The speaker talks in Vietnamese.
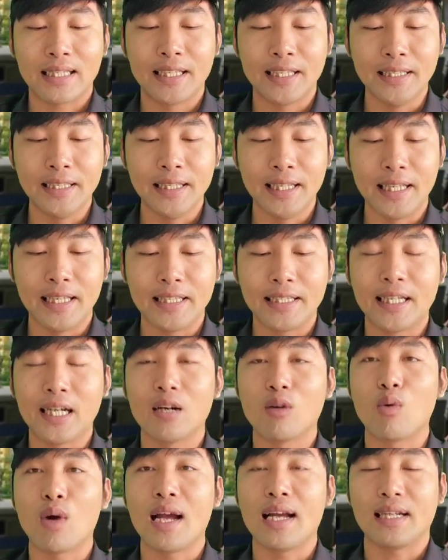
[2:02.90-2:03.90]
kiến nghị
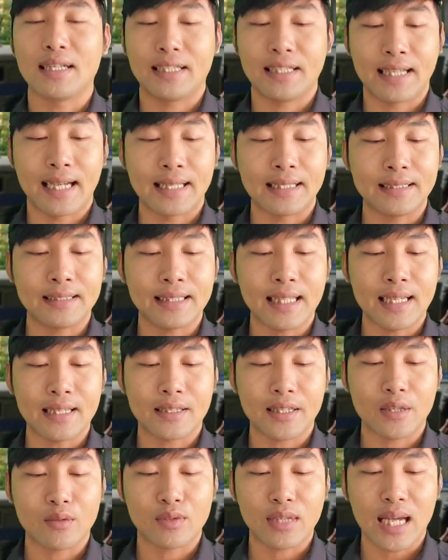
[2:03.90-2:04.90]
cơ quan cảnh
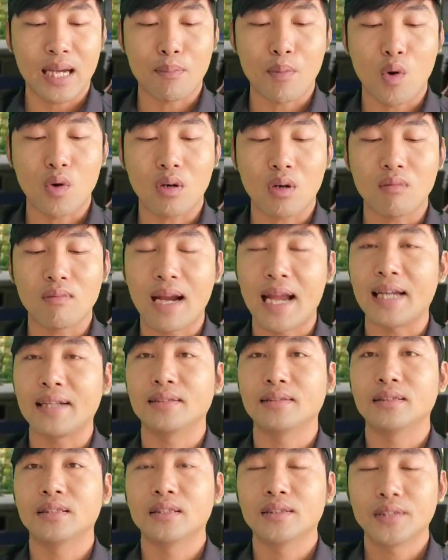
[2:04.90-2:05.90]
sát điều tra Bộ Công an
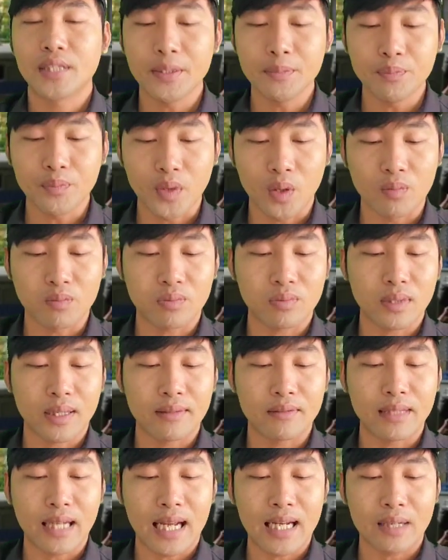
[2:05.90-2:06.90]
tiếp tục
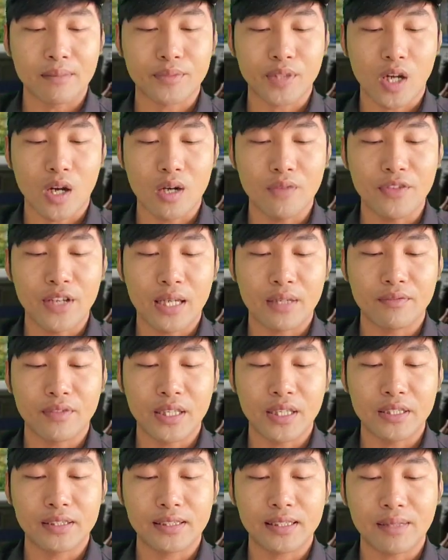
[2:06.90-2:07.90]
điều tra làm rõ về hành
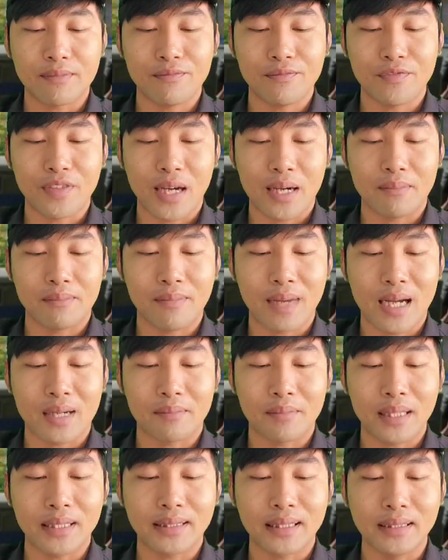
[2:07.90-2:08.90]
vi xâm phạm
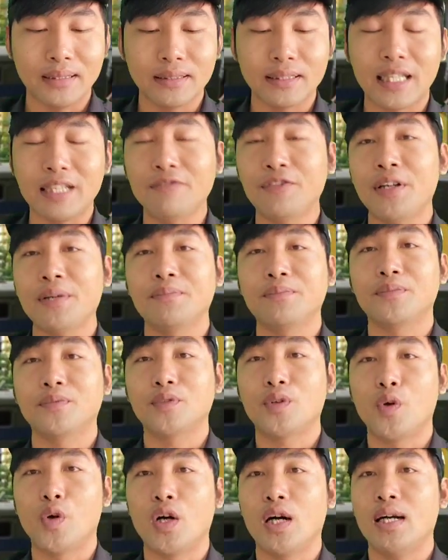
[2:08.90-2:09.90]
mạng máy tính trái phép
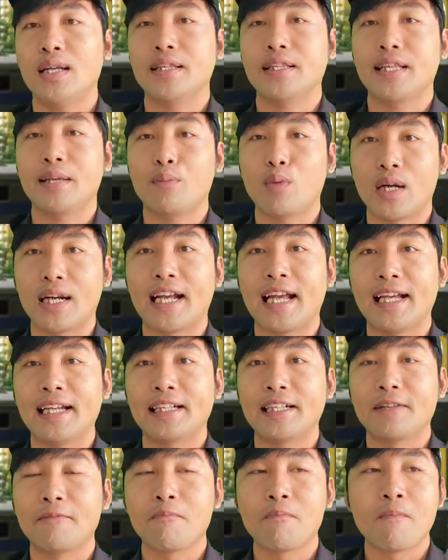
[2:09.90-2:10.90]
của Nhâm Hoàng Khang.
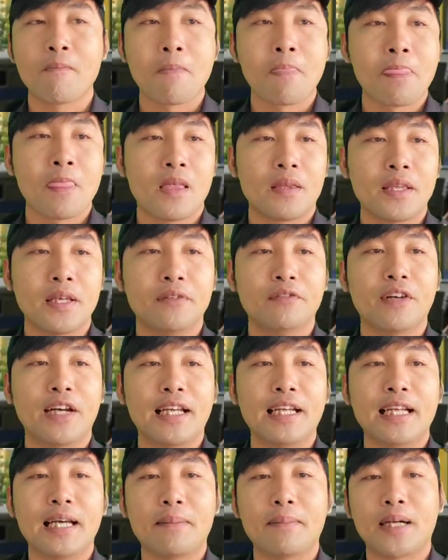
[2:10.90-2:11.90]
Như
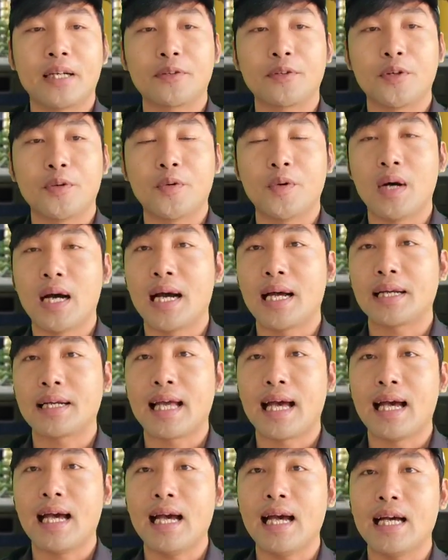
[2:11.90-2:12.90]
vậy là mặc dù à,
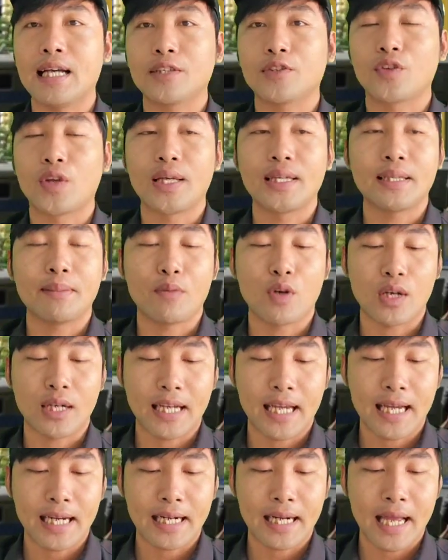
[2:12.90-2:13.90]
đã tuyên Nhâm Hoàng
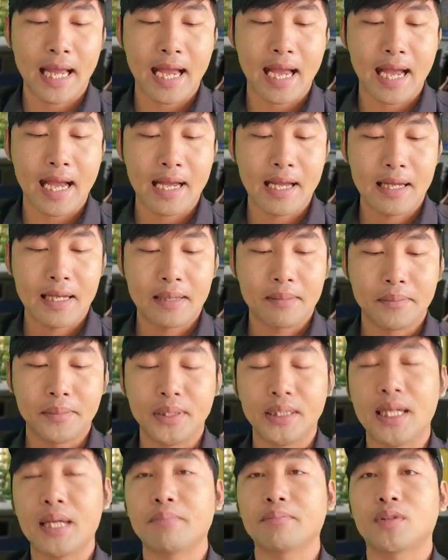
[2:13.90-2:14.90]
Khang là
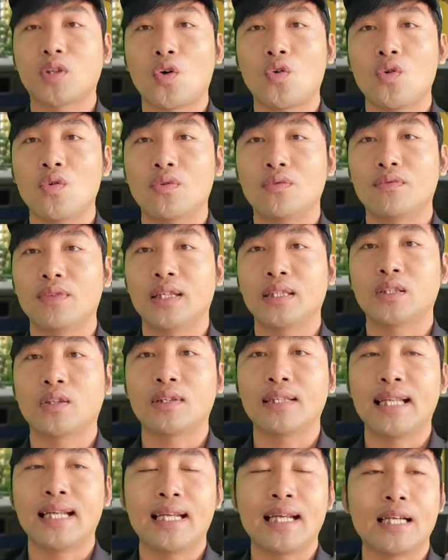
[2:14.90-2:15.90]
10 năm tù về cái
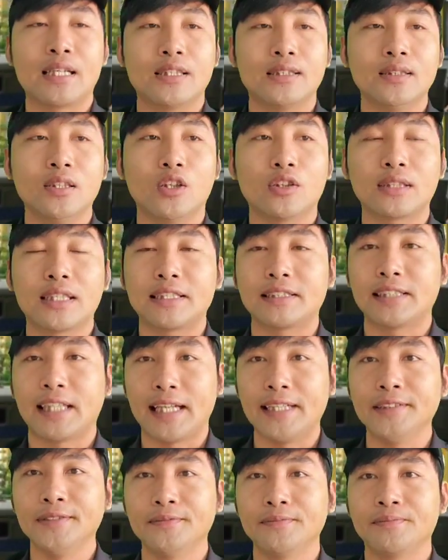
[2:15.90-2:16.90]
tội danh là cưỡng đoạt tài
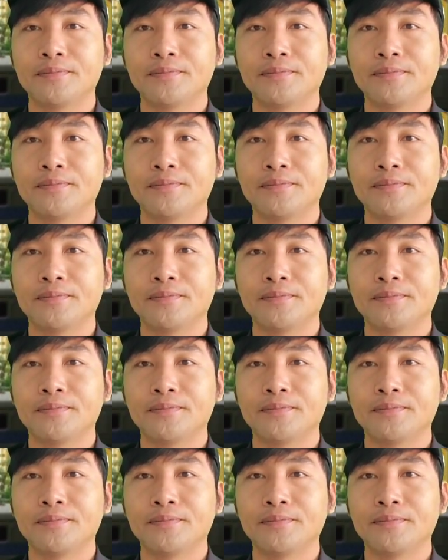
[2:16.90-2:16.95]
sản